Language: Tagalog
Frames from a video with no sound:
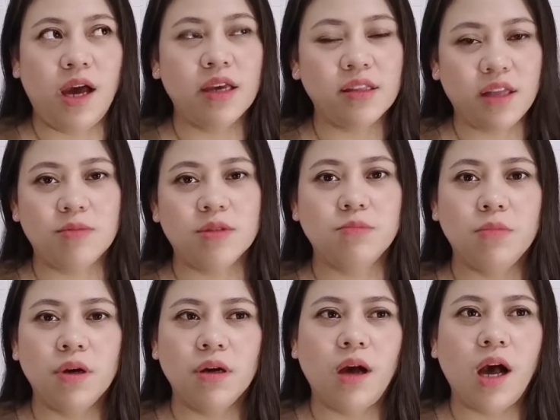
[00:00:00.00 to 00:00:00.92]
Items,
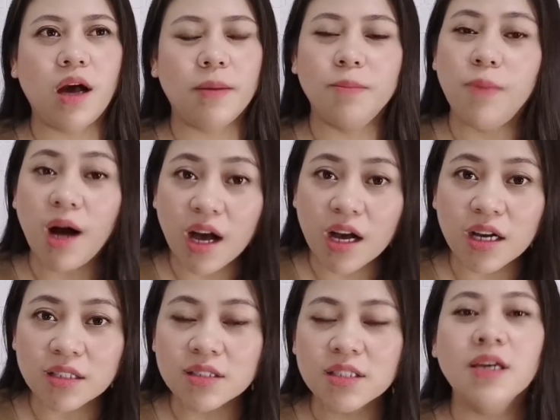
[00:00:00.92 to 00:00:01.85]
uh,
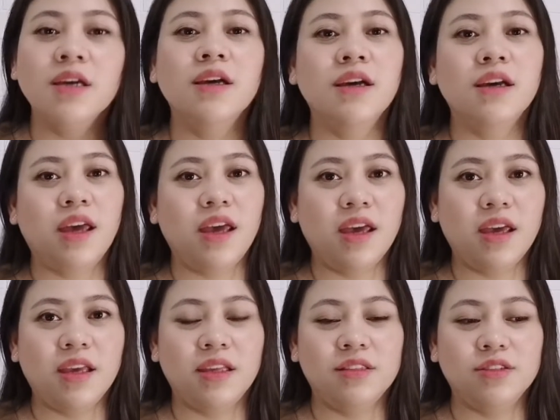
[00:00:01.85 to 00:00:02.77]
bags,
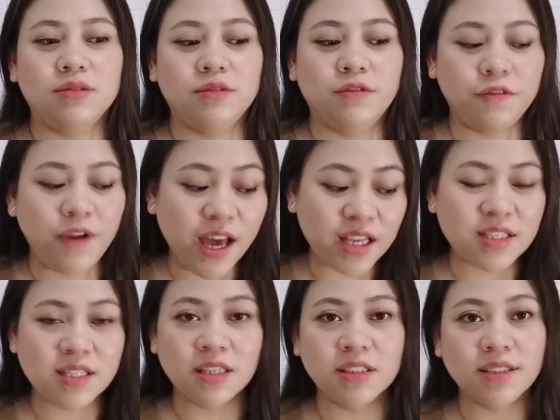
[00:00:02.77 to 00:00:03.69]
and
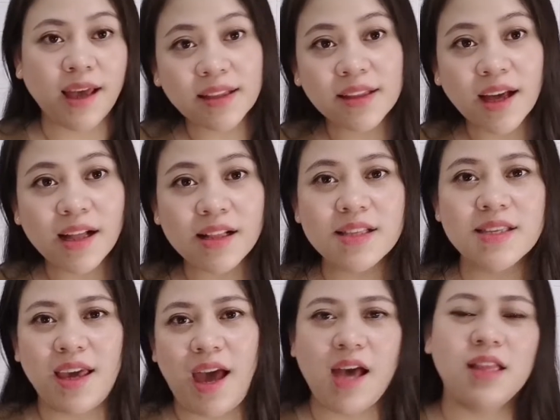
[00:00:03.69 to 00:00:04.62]
flats,
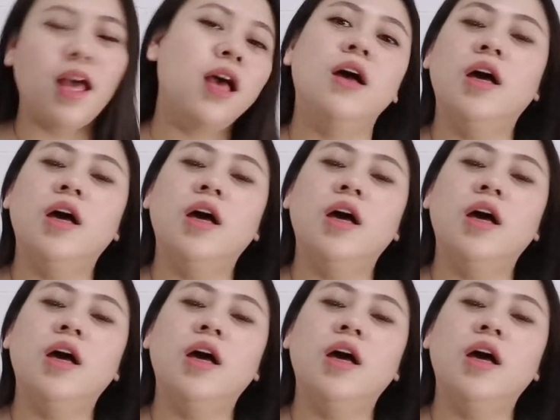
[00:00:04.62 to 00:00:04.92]
sandals, ayan.